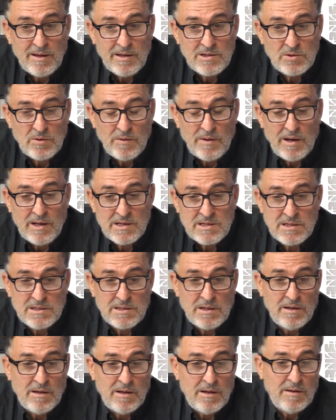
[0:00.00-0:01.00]
eso da
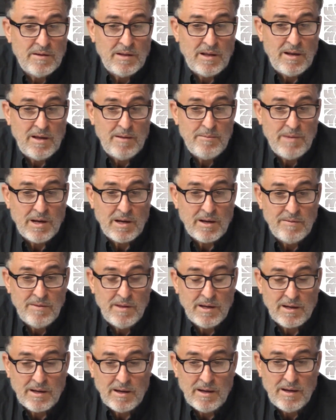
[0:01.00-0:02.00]
la, imagen
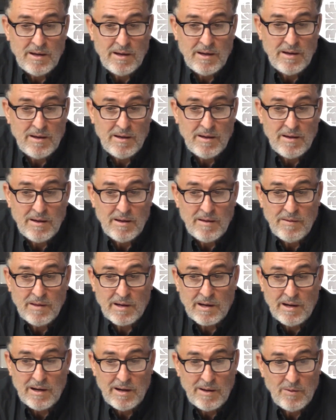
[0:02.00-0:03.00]
de
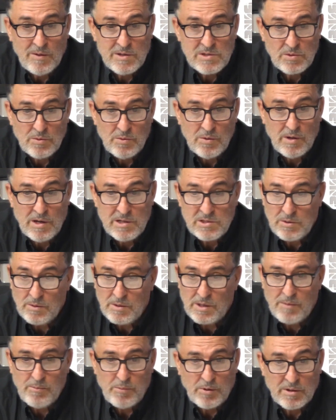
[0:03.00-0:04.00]
que, Leo es un,
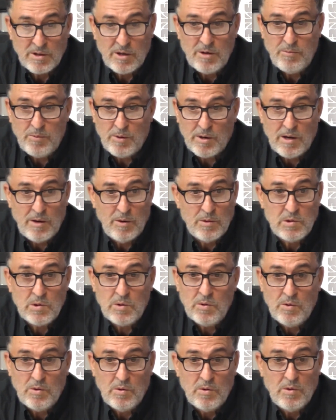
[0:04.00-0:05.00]
gran portero, porque el
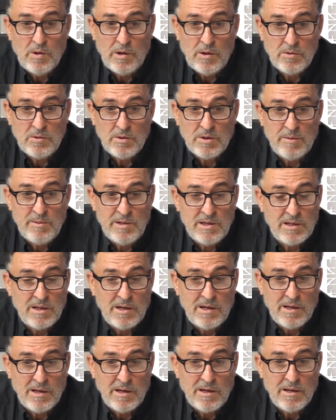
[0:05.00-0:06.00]
otro, el otro también
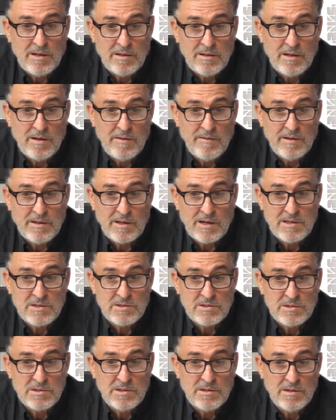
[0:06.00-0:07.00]
tiene, tiene
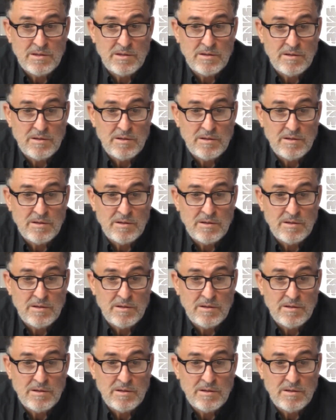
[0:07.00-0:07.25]
detrás eh,